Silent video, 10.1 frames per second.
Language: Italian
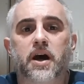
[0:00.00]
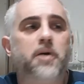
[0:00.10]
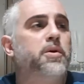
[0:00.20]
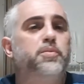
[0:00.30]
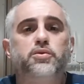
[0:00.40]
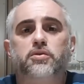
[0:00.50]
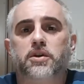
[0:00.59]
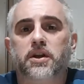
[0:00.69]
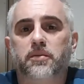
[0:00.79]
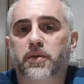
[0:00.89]
A quel punto
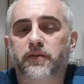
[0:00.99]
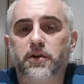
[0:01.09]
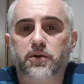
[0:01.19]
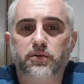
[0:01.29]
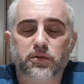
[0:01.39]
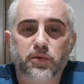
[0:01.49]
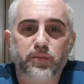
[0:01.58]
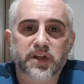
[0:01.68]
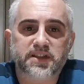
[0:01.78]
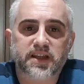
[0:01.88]
il povero
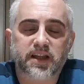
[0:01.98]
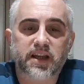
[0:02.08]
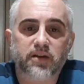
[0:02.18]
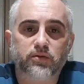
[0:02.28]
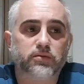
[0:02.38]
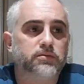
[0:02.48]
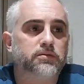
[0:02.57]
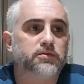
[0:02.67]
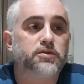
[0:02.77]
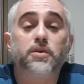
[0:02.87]
automobilista italiano
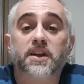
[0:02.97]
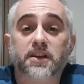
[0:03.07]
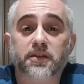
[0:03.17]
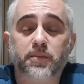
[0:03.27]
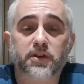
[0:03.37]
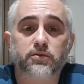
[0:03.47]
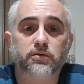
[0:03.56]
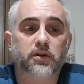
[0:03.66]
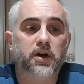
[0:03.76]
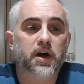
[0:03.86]
non solo era
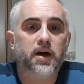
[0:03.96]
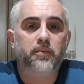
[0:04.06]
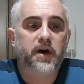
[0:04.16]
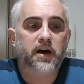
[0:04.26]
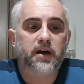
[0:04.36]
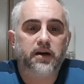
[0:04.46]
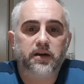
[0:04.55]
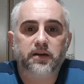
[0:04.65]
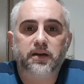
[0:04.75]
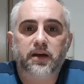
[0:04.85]
dispiaciuto, ma
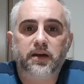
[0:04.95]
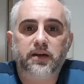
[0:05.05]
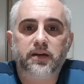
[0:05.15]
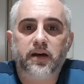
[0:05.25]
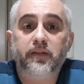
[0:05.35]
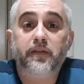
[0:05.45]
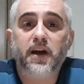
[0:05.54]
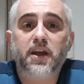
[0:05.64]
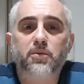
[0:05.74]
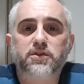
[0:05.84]
eh, eh, aveva
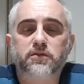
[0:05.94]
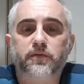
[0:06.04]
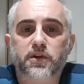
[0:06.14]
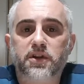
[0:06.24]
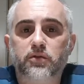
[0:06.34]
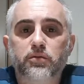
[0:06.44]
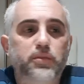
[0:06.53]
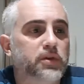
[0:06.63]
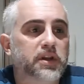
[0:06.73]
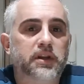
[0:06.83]
anche questo forte
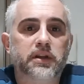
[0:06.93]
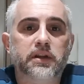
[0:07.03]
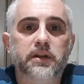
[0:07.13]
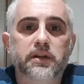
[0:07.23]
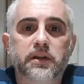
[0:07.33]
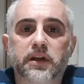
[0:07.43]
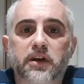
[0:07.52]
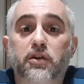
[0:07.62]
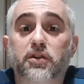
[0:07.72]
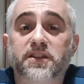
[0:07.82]
dubbio di, di,
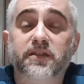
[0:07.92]
che cosa